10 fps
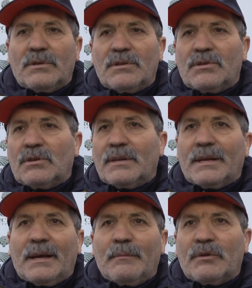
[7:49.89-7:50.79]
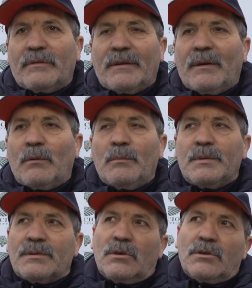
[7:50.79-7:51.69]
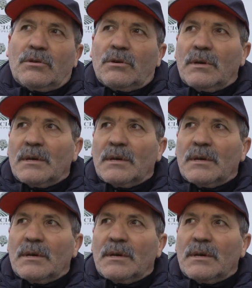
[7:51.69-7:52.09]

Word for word: in zona di campo dove avevamo bisogno,